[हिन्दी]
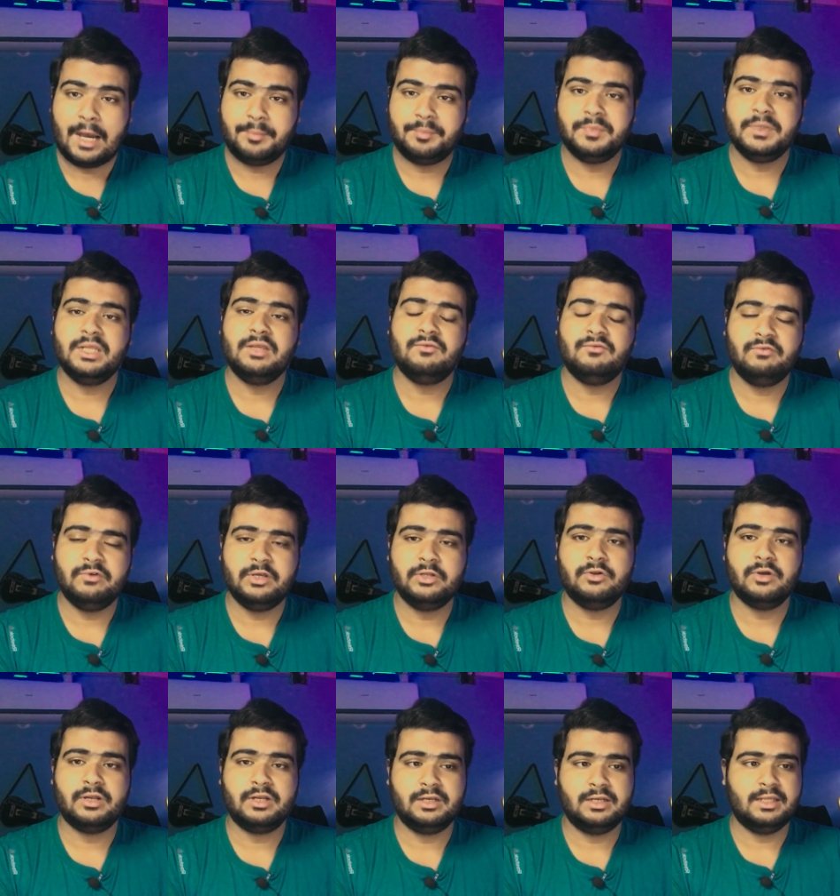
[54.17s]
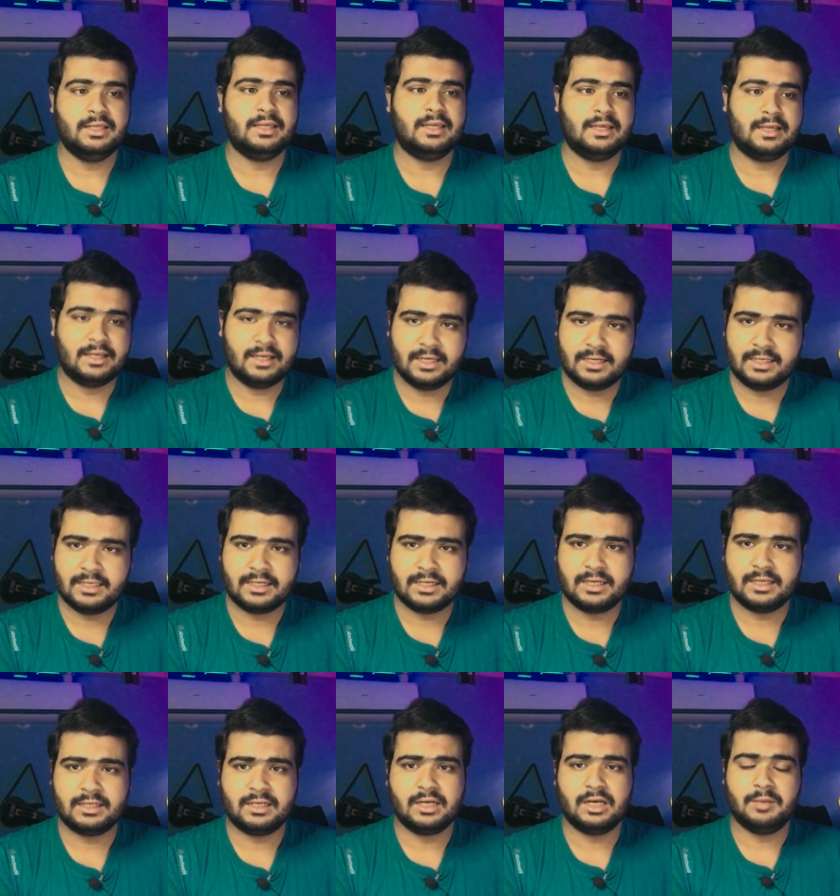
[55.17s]
अपनी वीडियो एडिटिंग के करियर
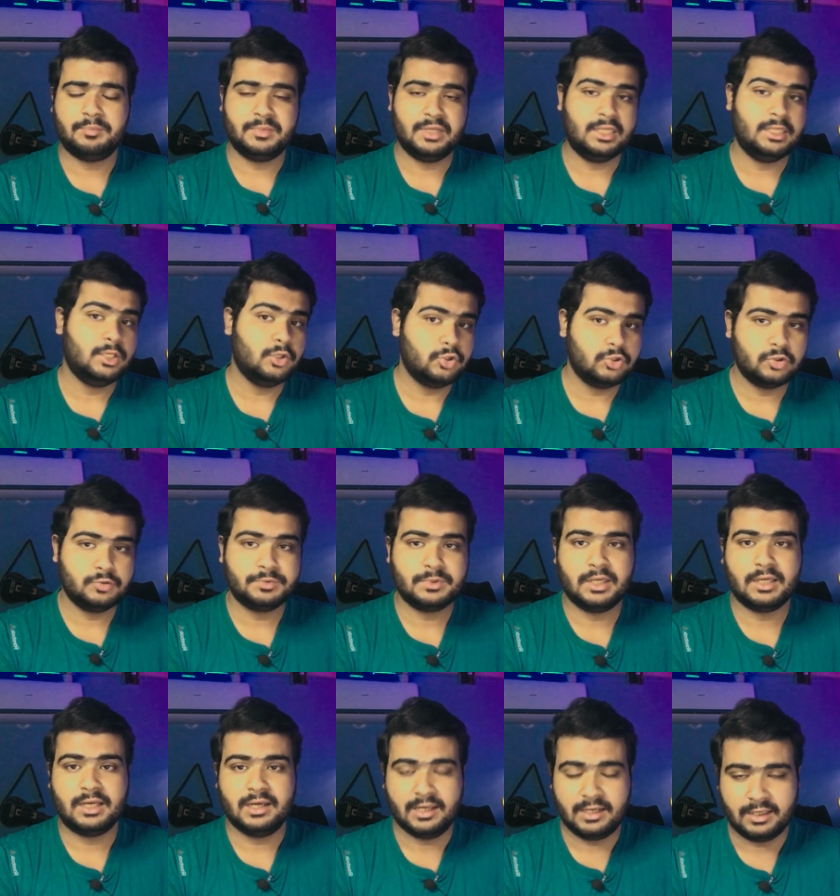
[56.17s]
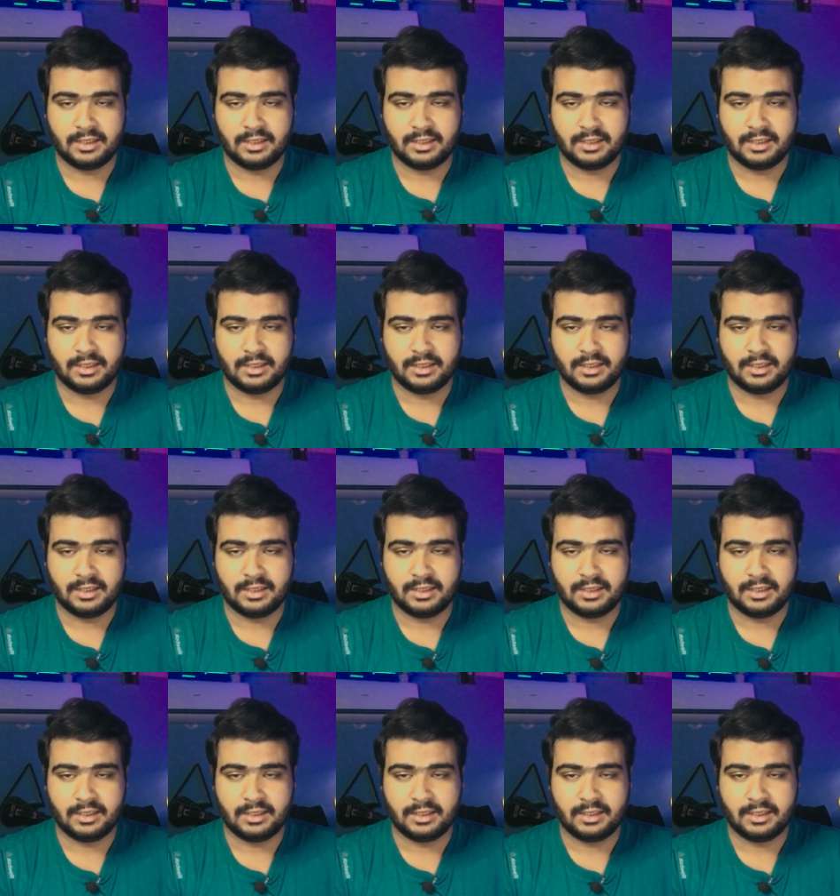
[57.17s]
के अंदर अपने यूट्यूब के